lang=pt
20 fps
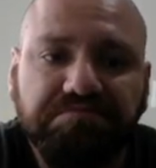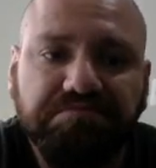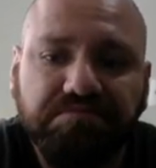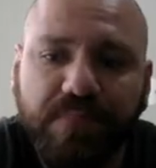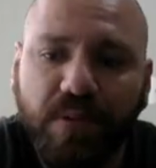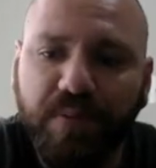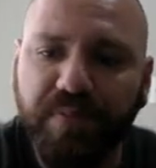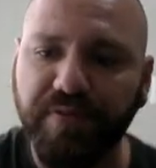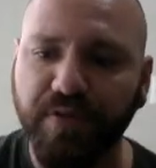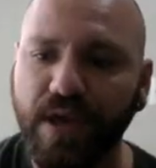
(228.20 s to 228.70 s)

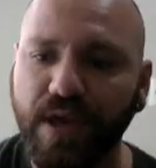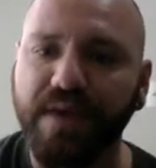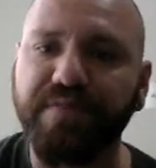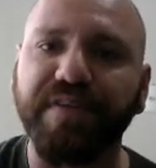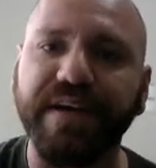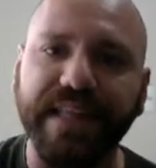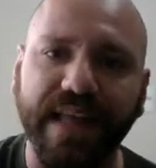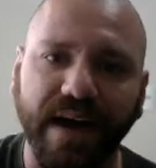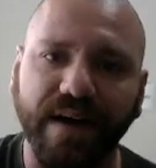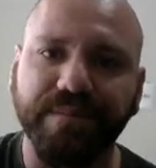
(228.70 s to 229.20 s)
vamos ver o que, que
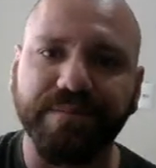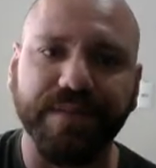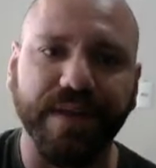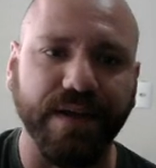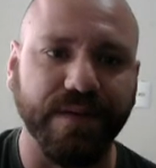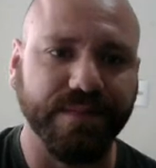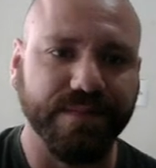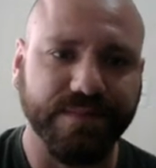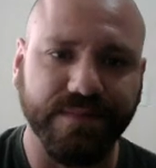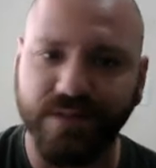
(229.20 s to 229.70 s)
vai dar,
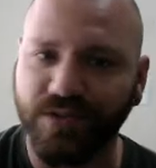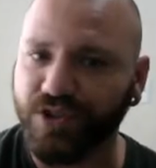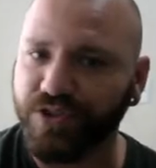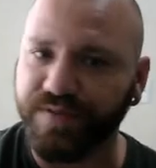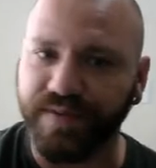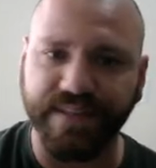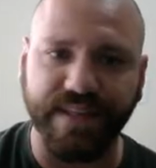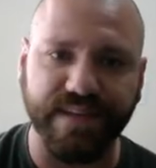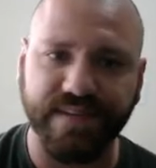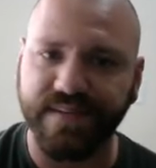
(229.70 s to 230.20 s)
tá? A gente
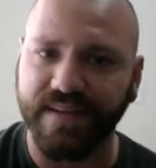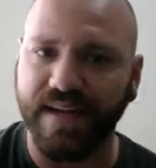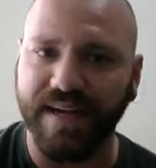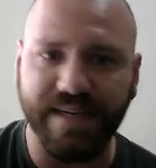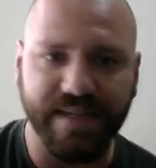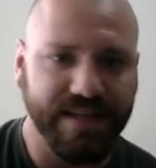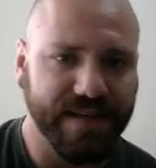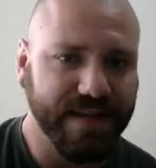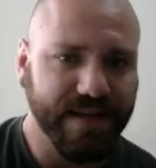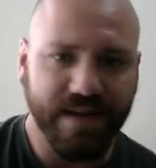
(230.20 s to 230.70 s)
vai
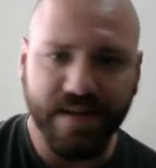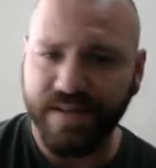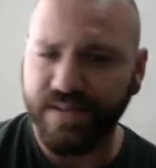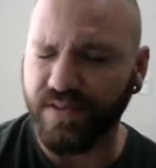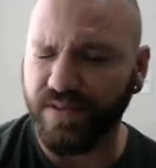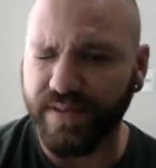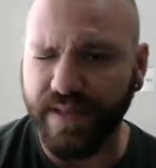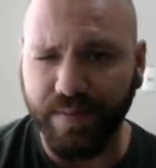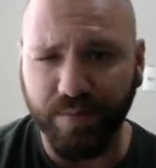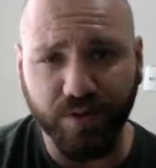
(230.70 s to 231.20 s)
testar, se
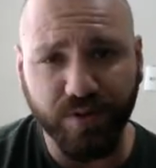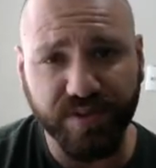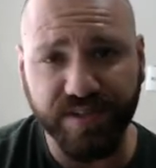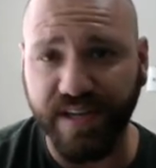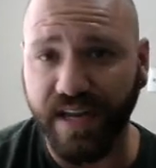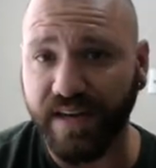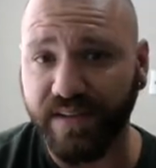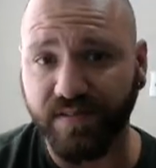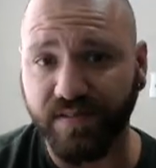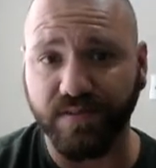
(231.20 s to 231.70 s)
não der muito
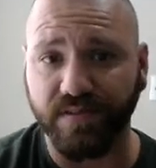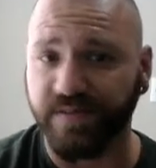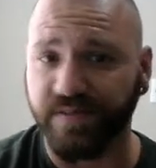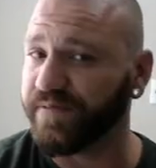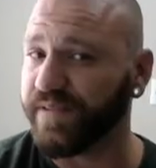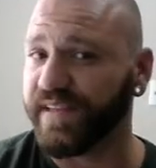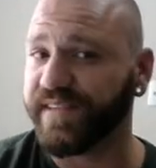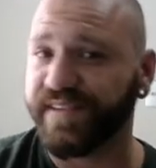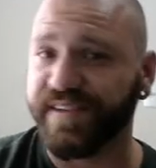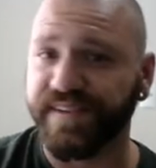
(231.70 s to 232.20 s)
certo
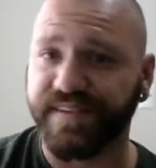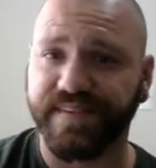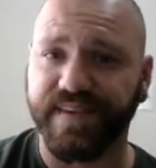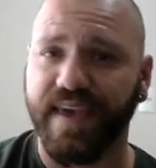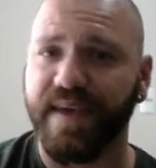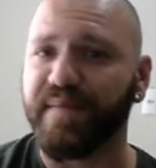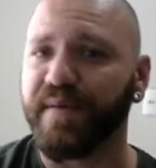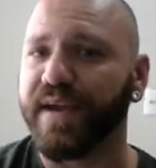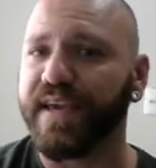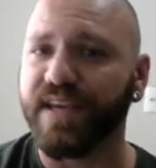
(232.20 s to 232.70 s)
esse
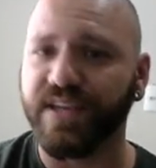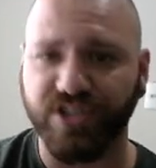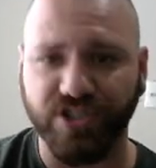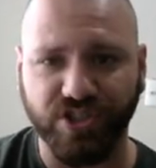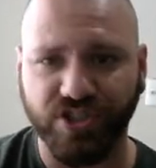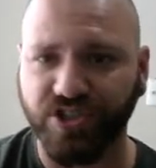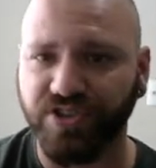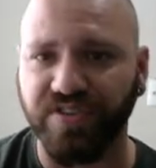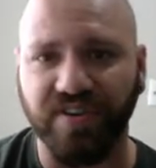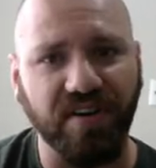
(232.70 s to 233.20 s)
esquema aí a
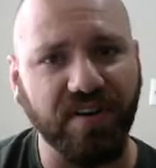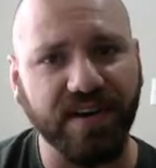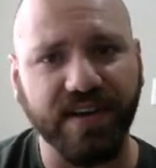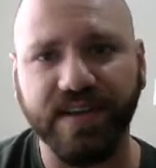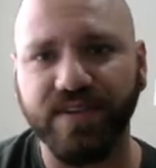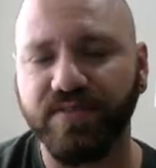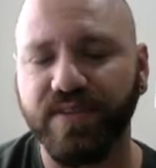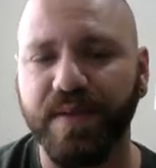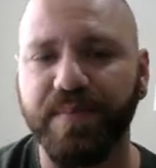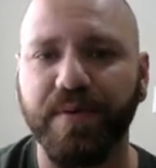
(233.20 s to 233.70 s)
gente troca e
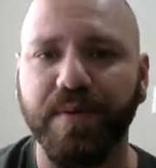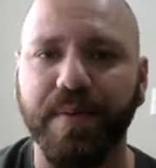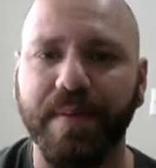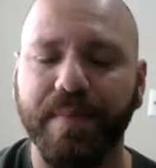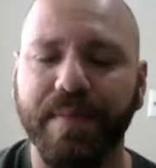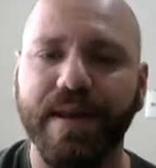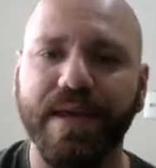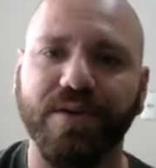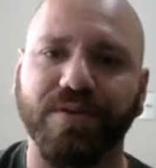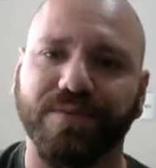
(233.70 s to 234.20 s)
não tem
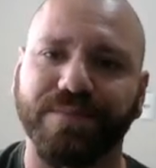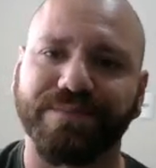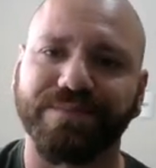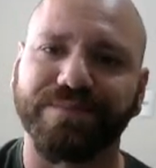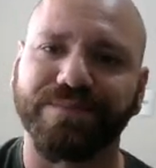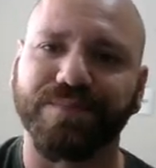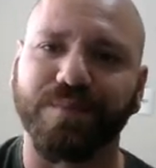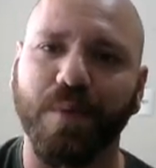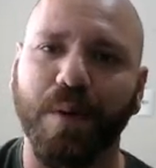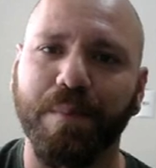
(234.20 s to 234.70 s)
problema nenhum,
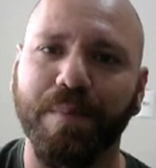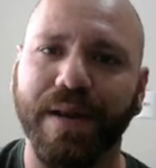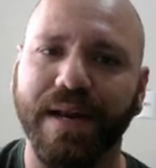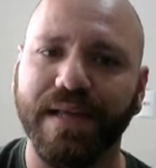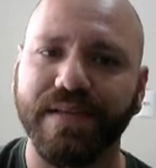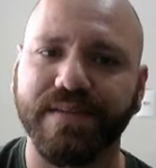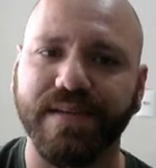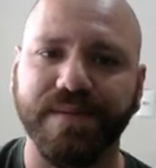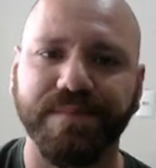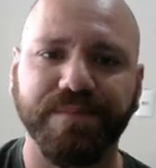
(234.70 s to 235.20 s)

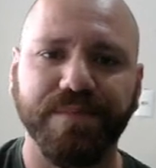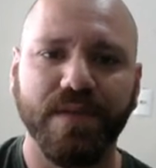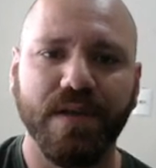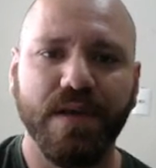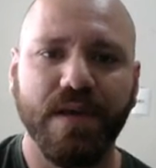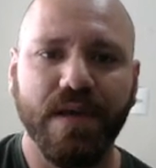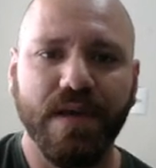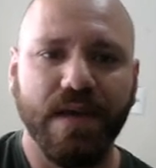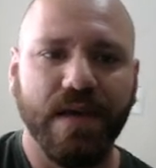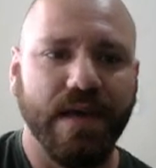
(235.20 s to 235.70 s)
beleza?
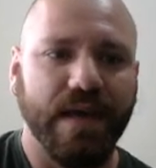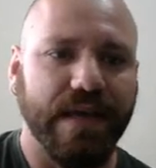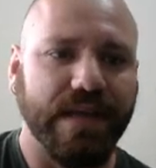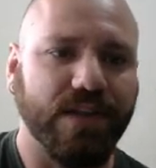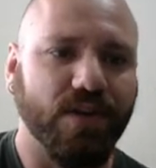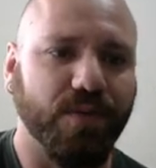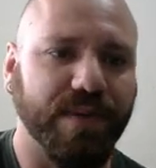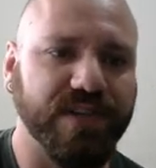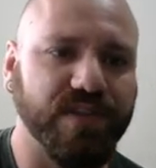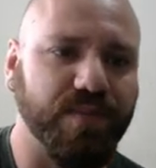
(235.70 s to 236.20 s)

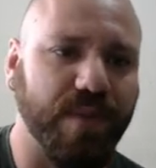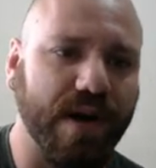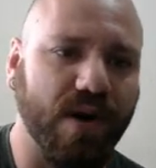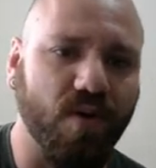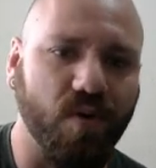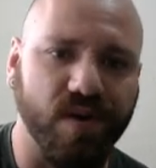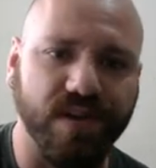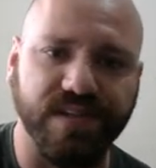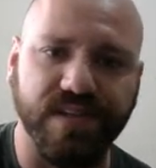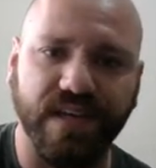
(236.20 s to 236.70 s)
Então mais uma
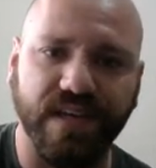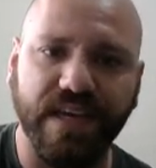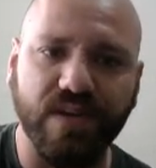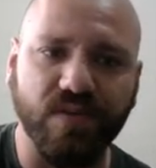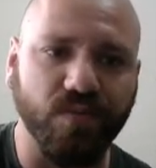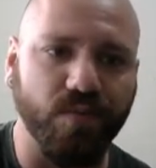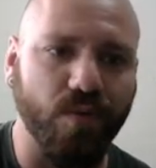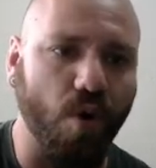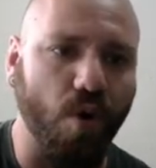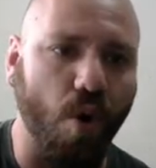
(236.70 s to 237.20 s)
coisa, aqui no
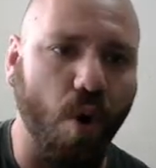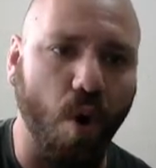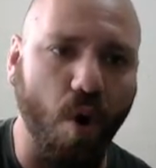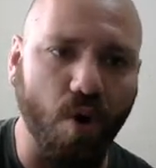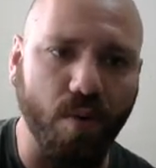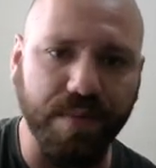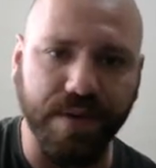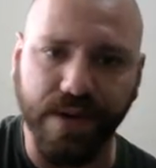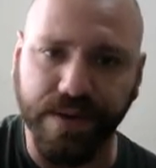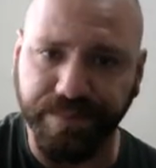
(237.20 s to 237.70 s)
meu
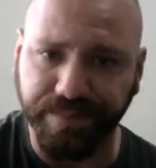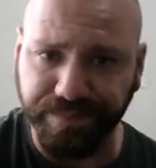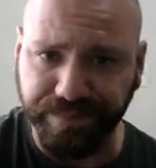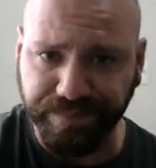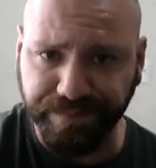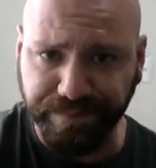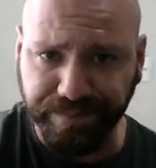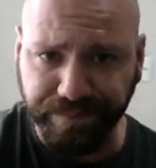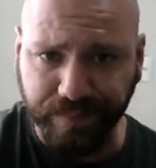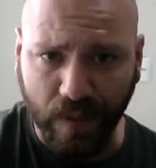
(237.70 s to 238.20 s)
home,
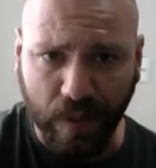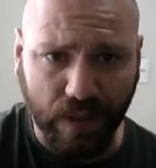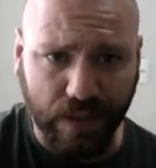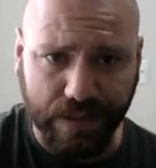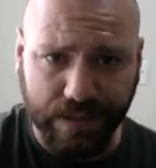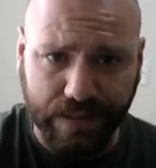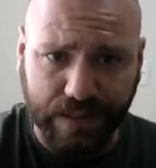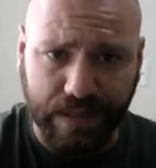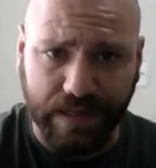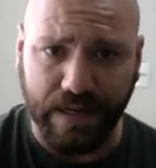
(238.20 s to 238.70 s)

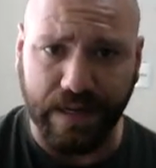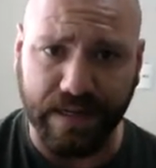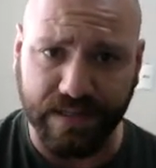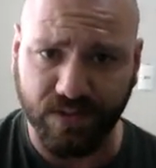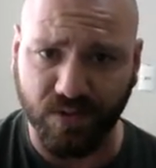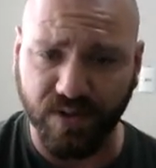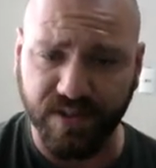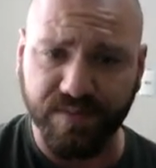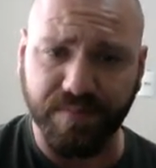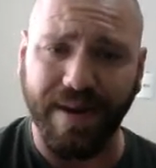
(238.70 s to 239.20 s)
as
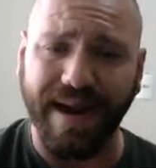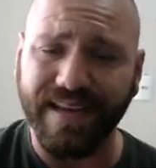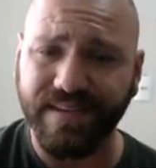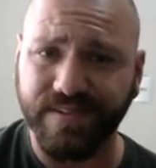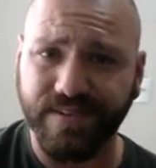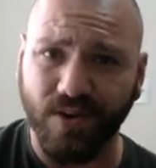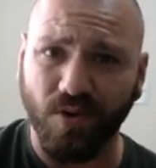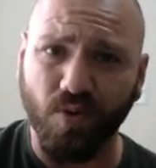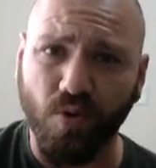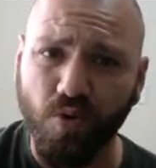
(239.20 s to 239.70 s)
coisas mais
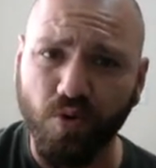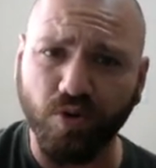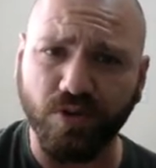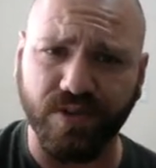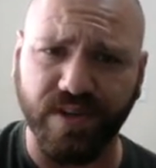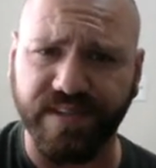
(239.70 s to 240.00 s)
que eu uso